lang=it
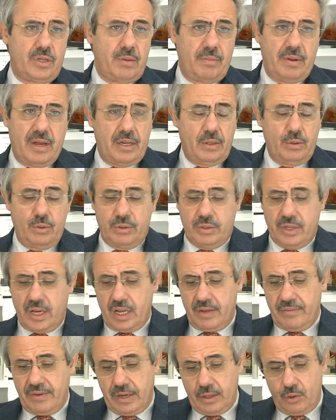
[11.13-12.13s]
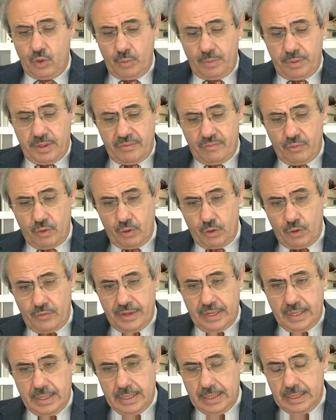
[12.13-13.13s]
i piani industriali dei vari gruppi che vogliono
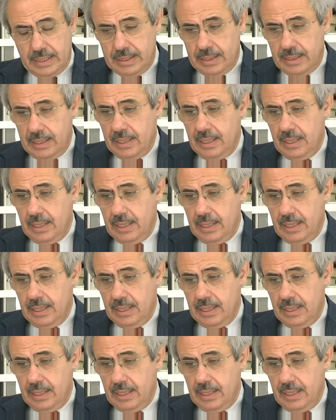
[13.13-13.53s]
venire,